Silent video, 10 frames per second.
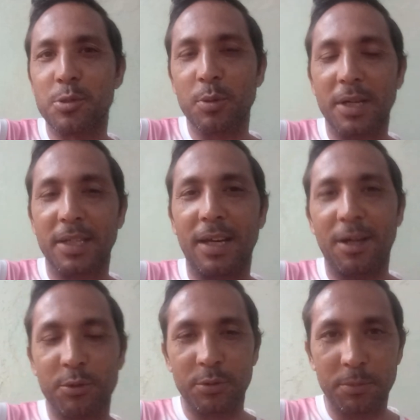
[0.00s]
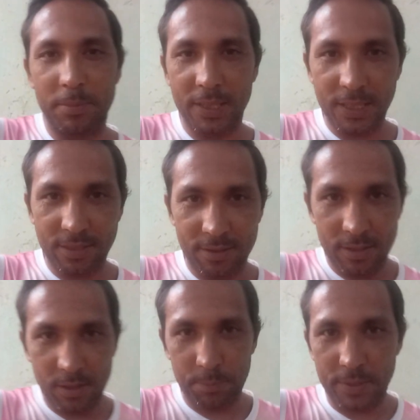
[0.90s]
do canal, tudo bem?
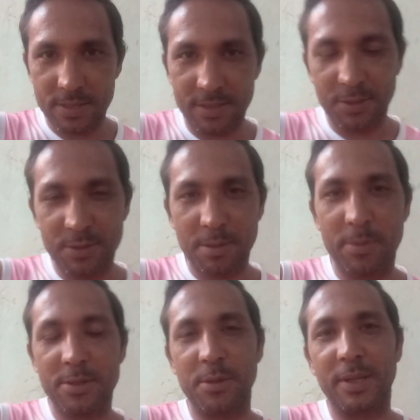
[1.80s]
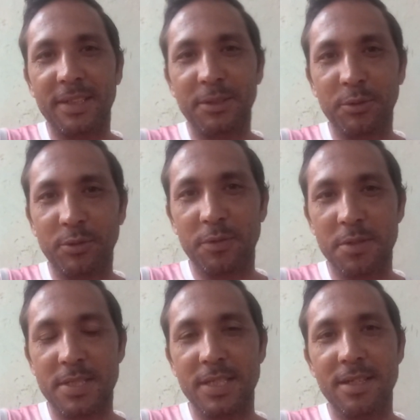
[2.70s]
Peço que Deus abençoe cada um de
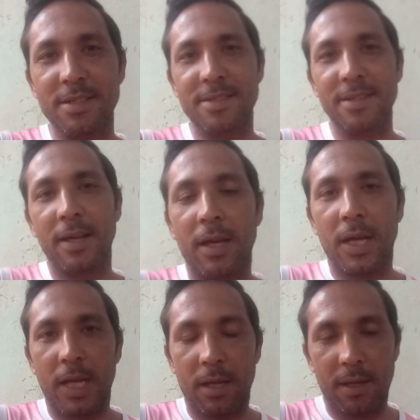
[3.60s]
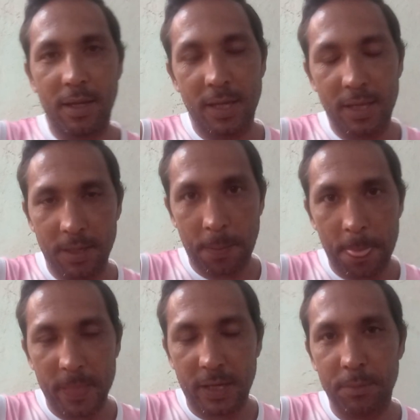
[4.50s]
vocês. É,
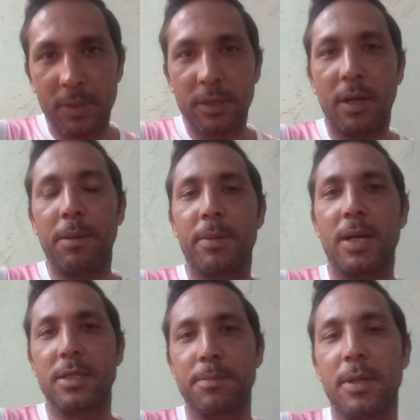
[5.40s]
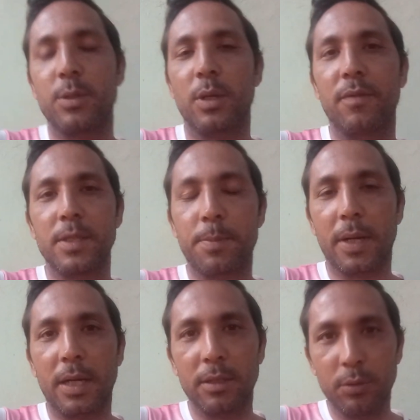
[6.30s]
quero mandar um abraço mais uma vez
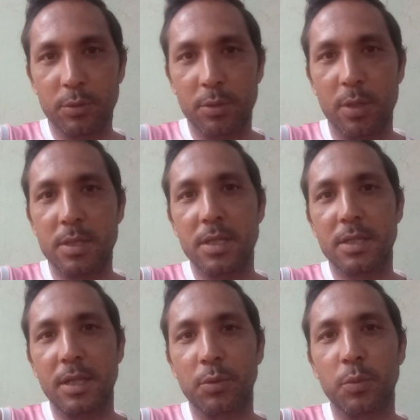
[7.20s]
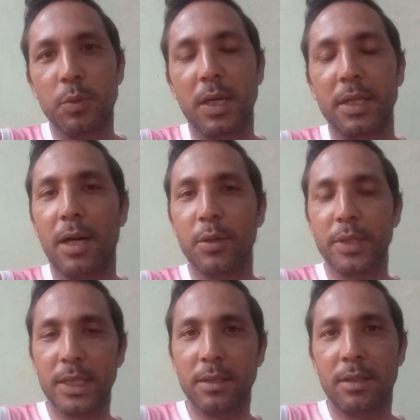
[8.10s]
para cada um dos nossos inscritos do
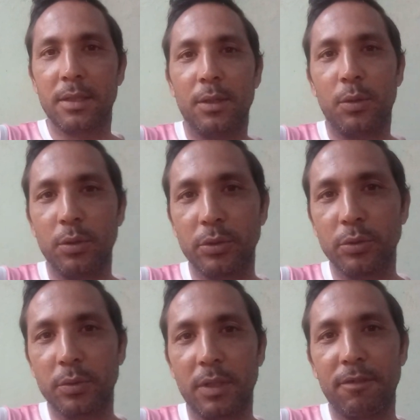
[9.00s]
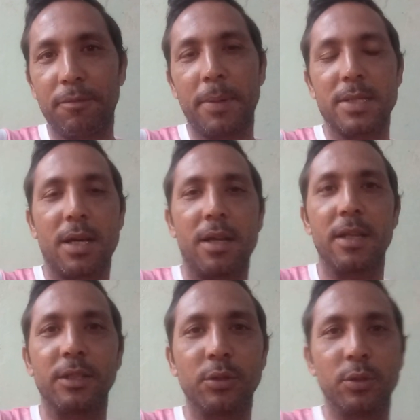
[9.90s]
canal, né? Hoje não teve
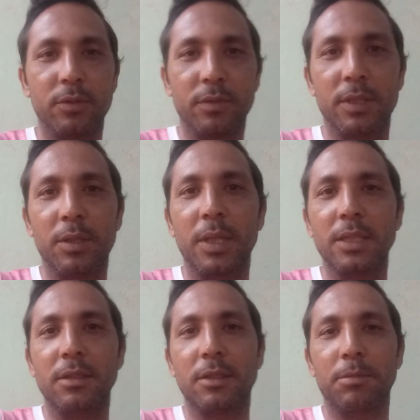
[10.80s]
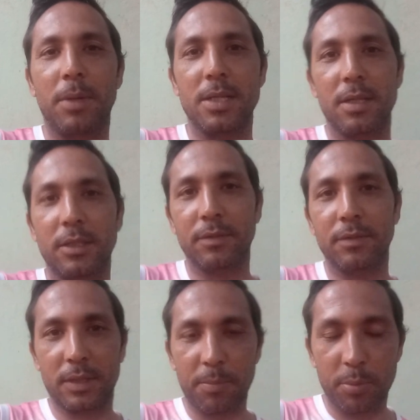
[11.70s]
pescaria de novo não, né, gente? Mas a
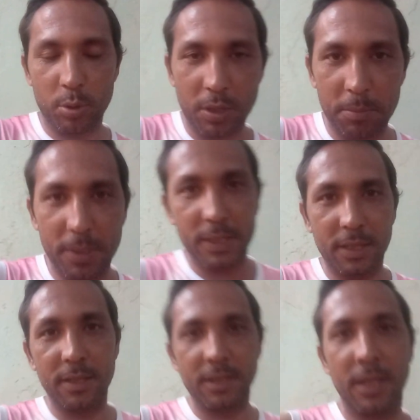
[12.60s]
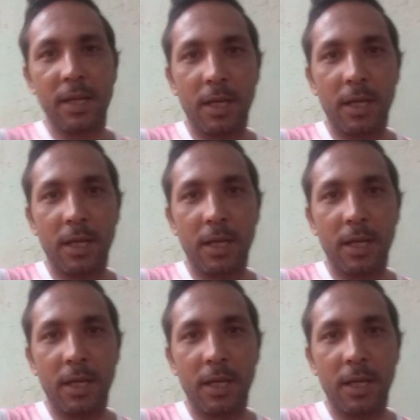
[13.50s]
gente vai estar tá programando aí